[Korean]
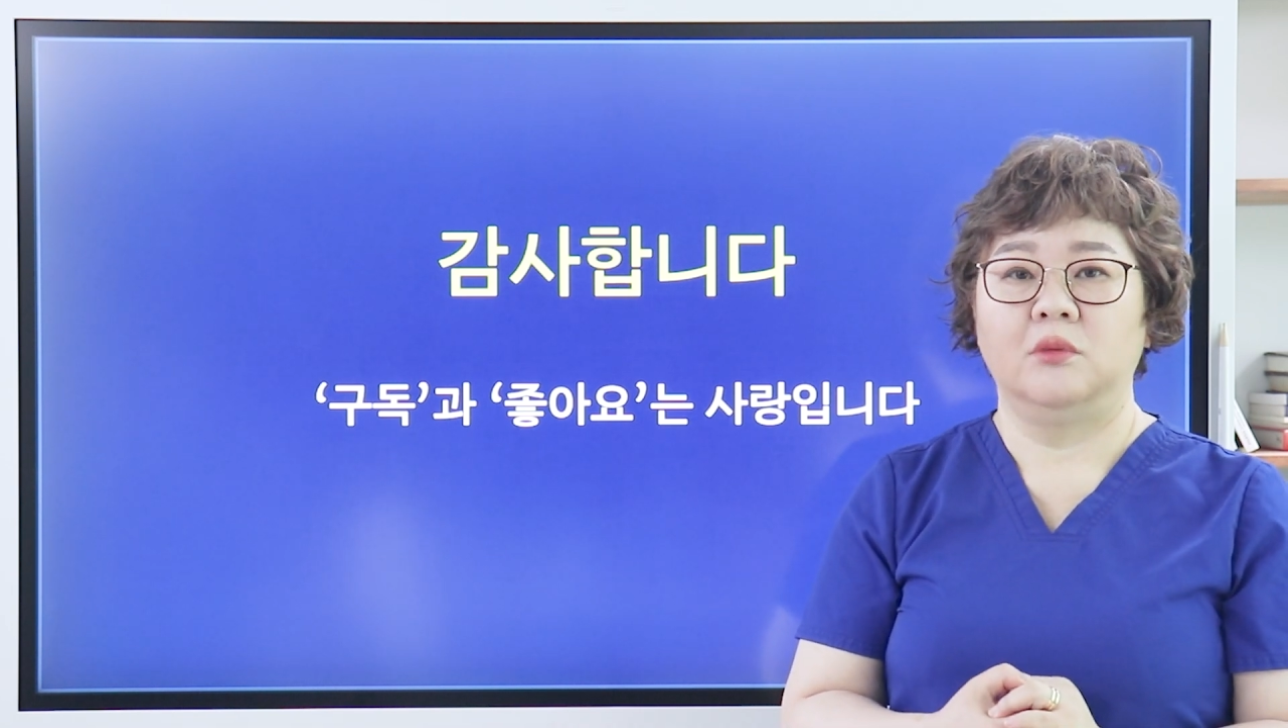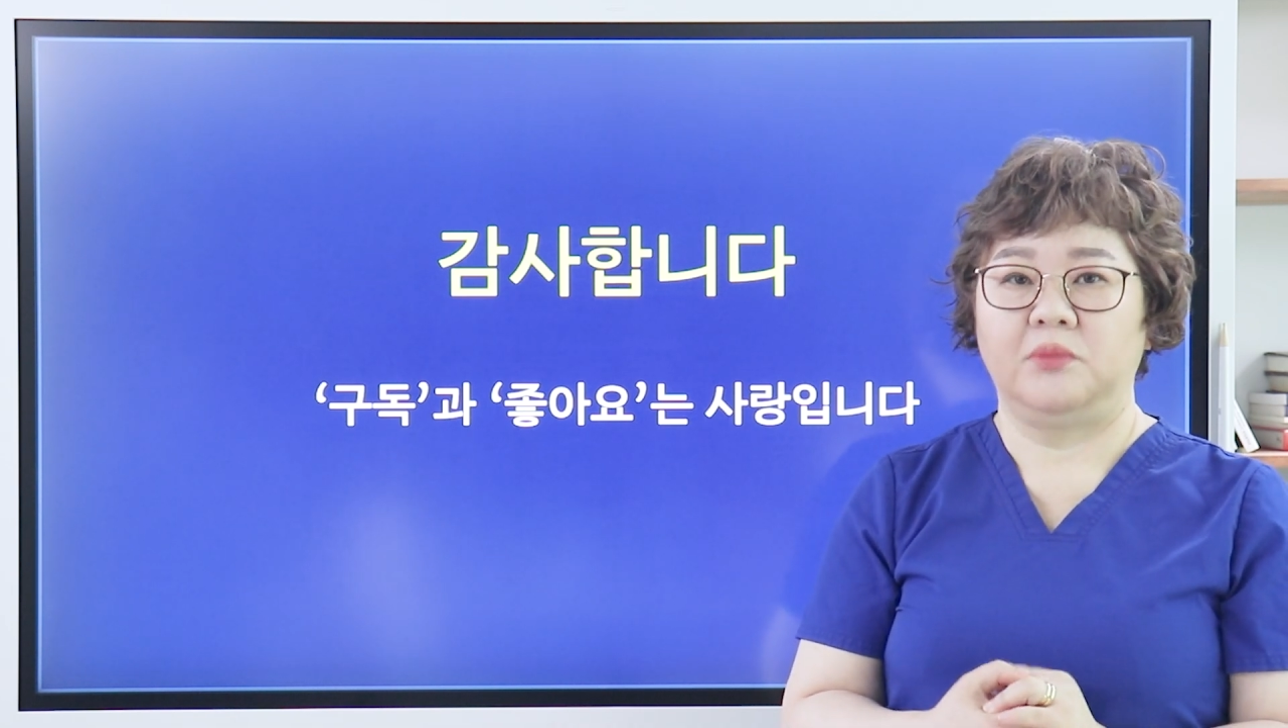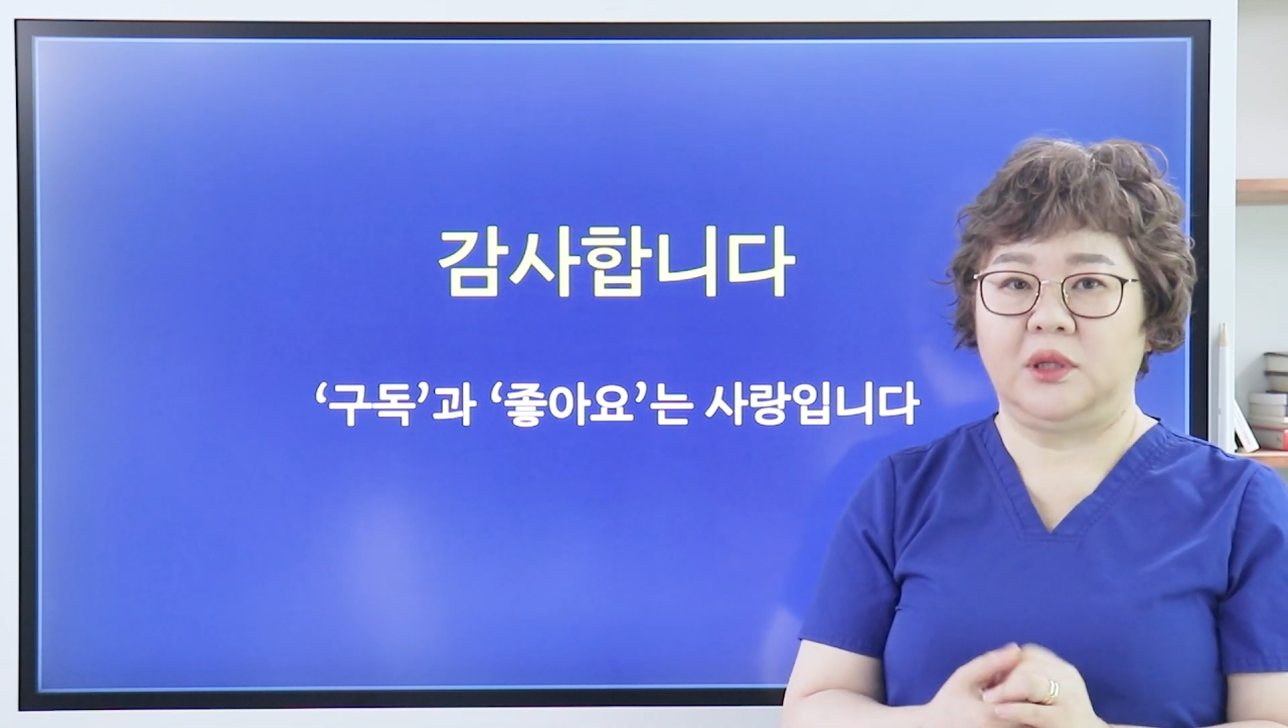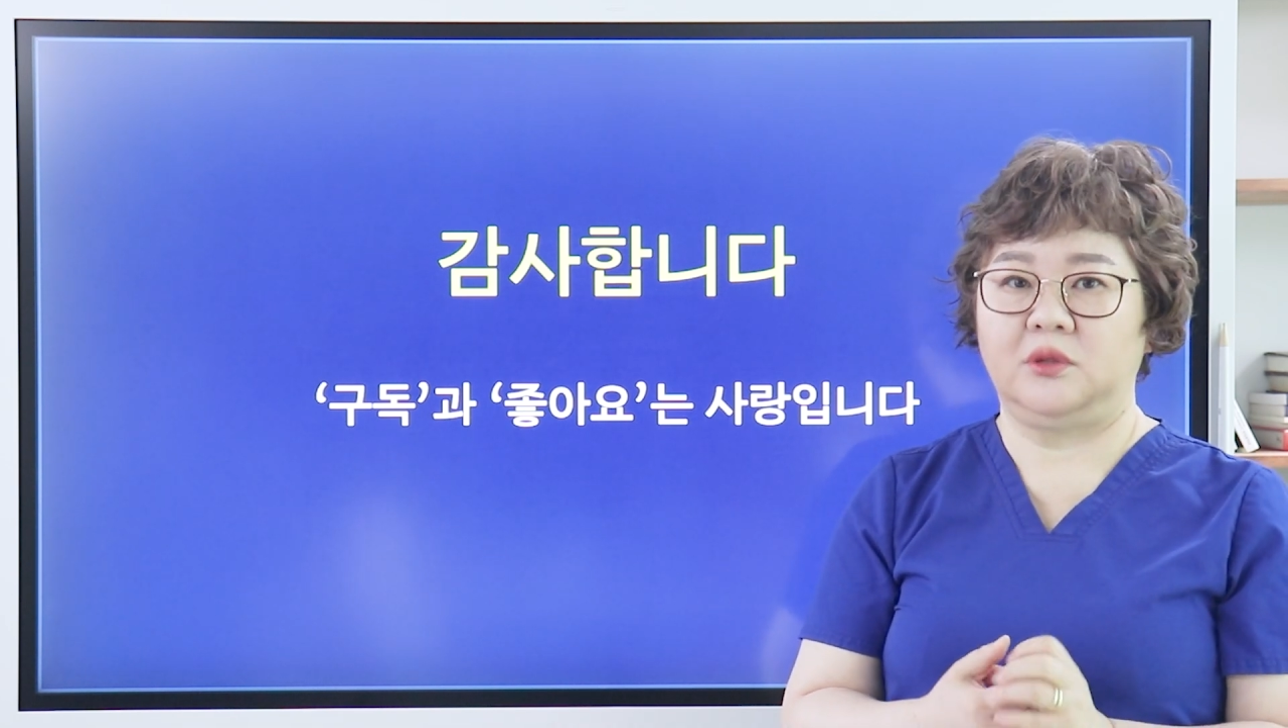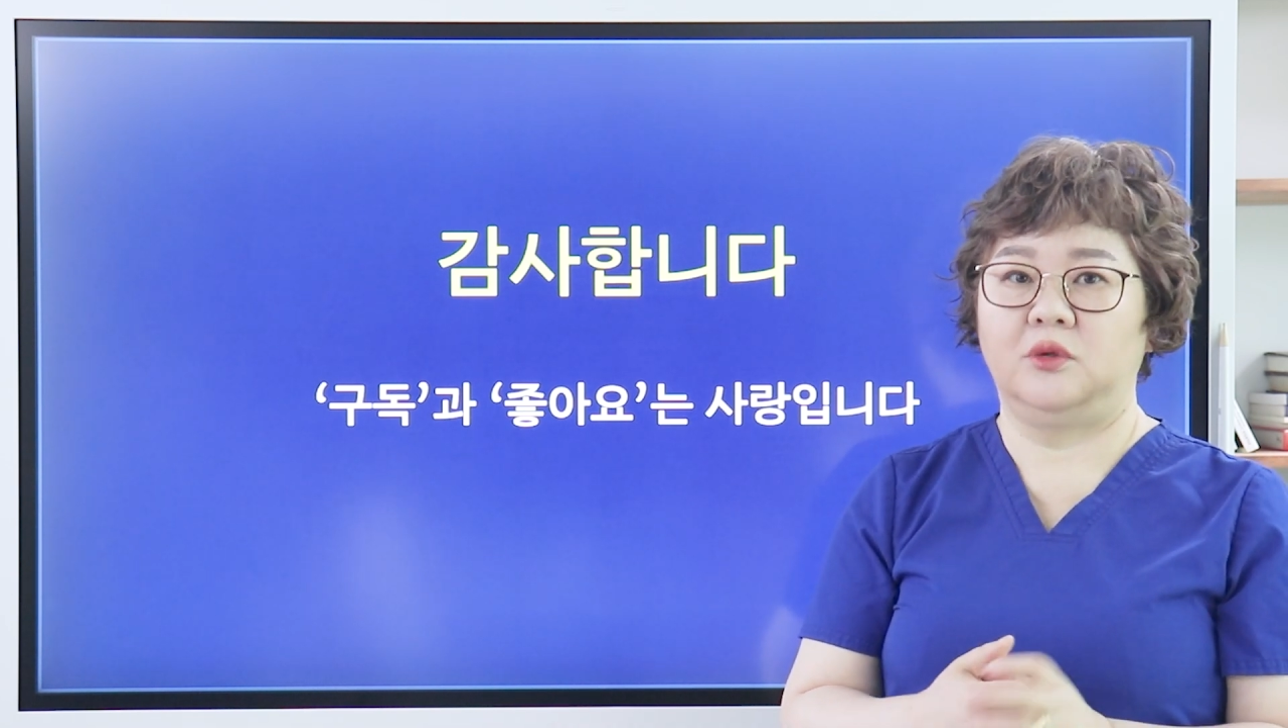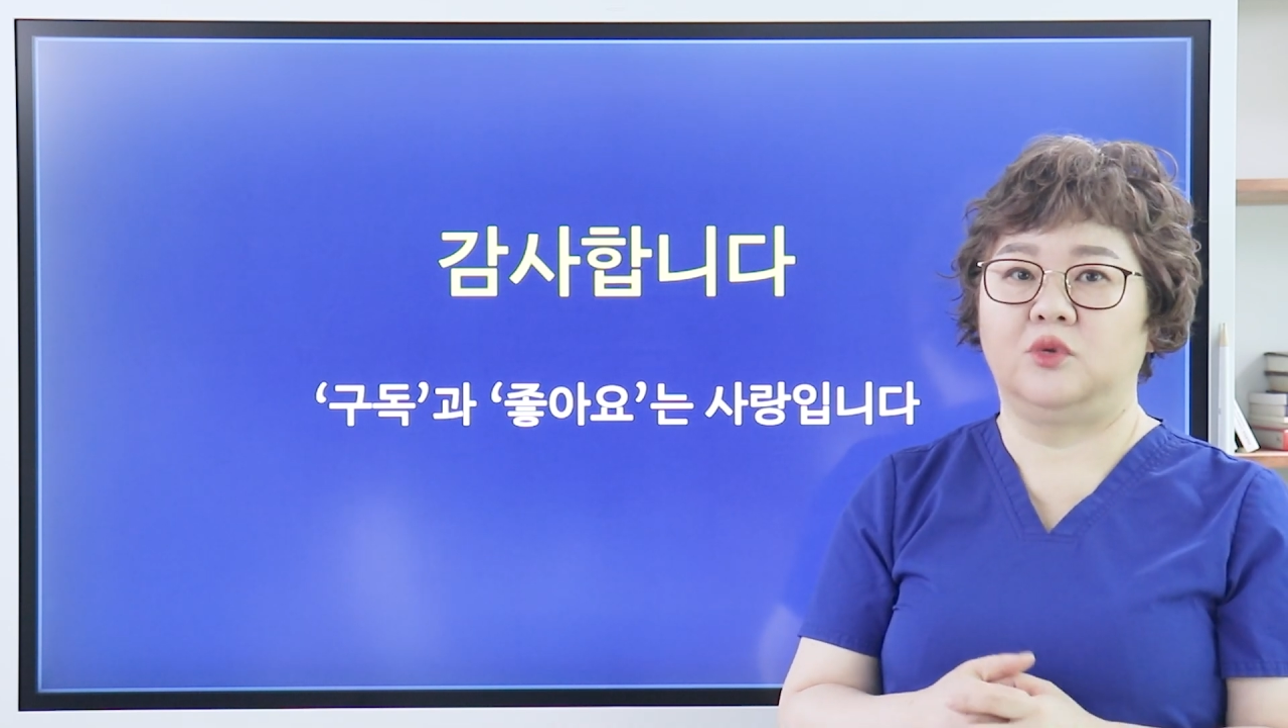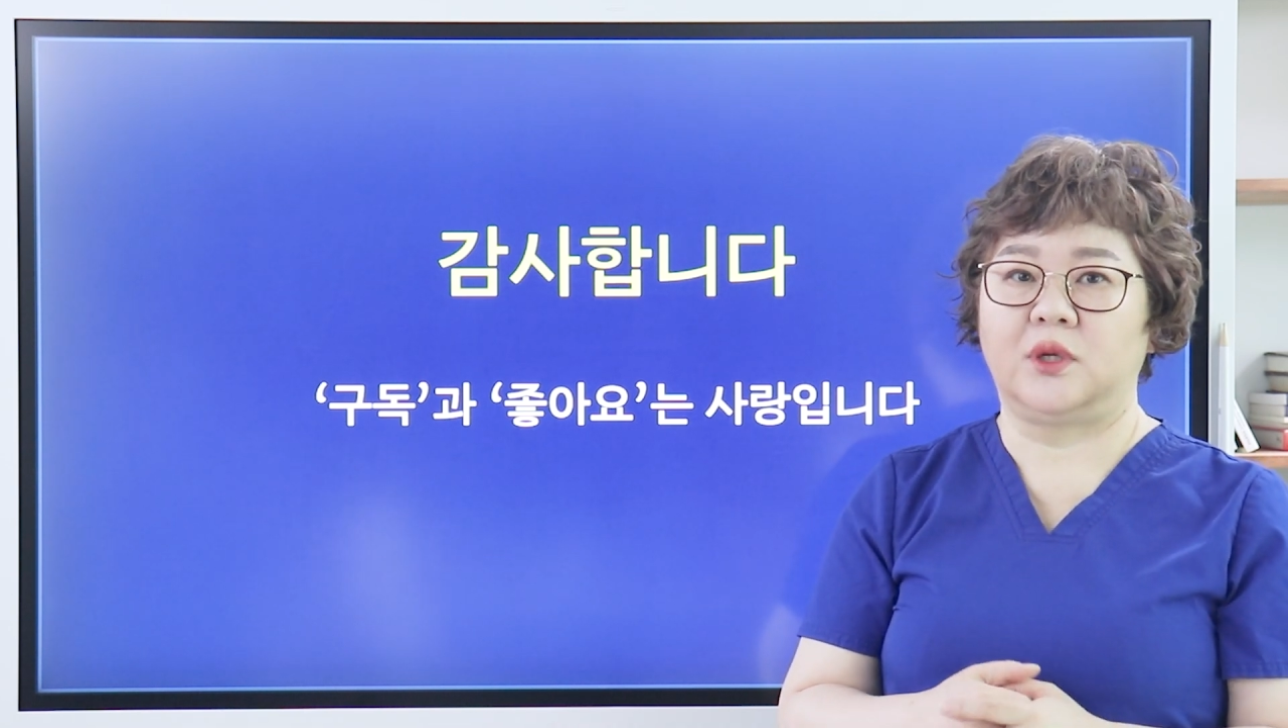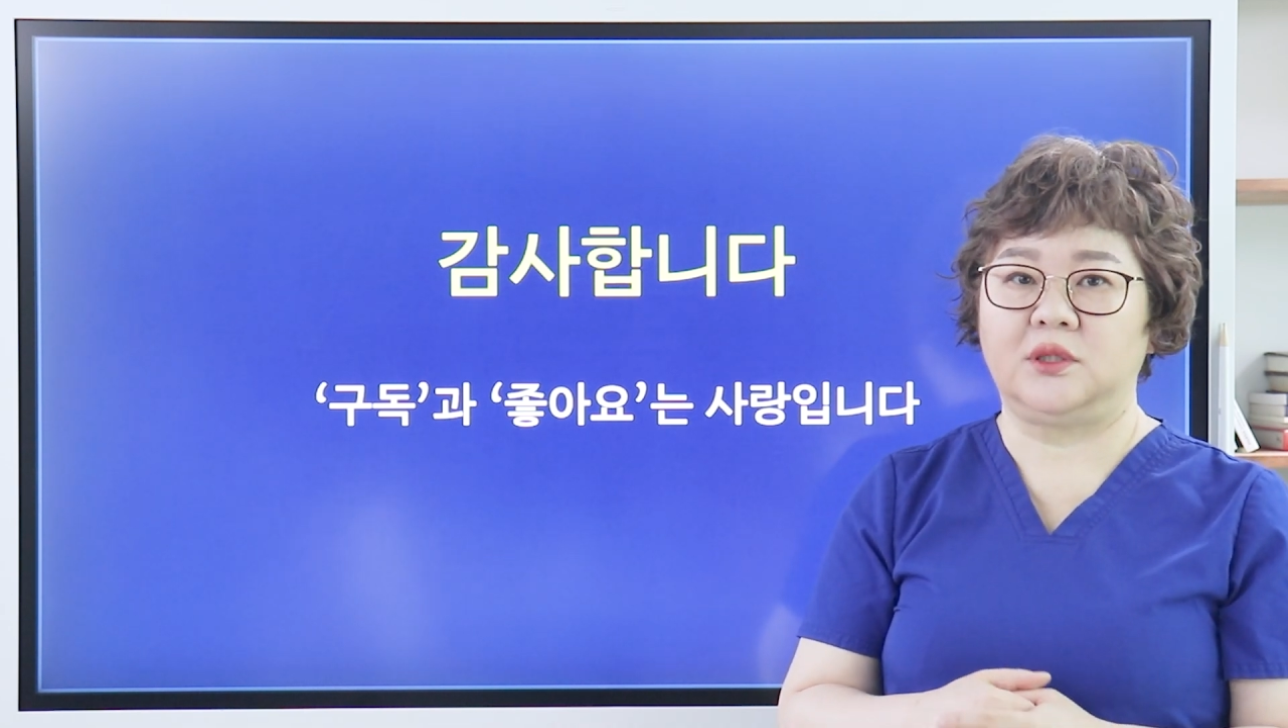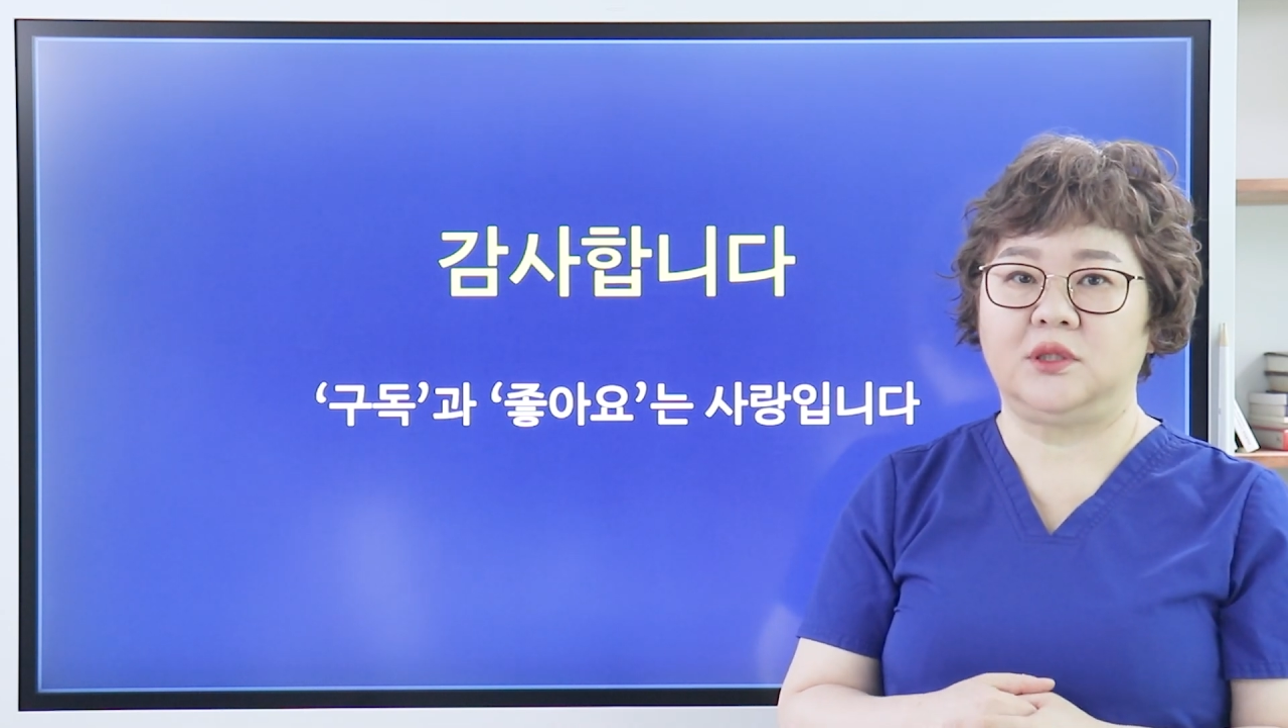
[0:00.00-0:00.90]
파트너도 같이